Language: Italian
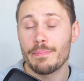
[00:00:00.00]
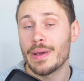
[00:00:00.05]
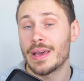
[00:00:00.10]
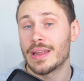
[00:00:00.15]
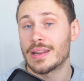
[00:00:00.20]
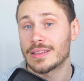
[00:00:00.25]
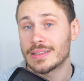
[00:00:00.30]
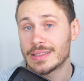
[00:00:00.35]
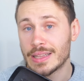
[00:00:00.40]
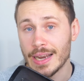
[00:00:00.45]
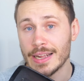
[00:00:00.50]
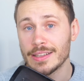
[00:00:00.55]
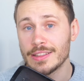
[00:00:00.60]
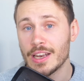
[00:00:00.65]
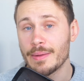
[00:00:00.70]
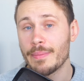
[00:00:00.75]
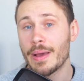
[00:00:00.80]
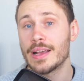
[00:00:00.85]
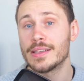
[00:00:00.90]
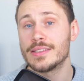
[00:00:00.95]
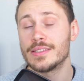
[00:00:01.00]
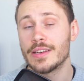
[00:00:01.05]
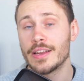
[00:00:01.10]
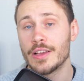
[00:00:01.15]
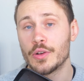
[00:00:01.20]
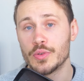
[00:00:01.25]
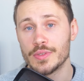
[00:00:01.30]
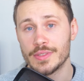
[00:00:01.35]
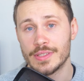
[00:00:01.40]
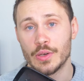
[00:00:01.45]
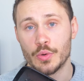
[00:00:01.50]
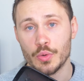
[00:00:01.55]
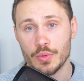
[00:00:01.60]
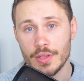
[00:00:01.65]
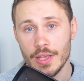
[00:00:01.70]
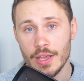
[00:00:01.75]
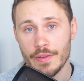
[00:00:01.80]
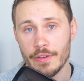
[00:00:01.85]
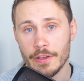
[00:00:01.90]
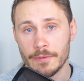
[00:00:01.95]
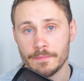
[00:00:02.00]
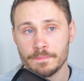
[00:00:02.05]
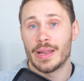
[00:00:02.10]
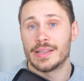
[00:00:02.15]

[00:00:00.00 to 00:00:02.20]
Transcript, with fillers: per tre trimestri consecutivi.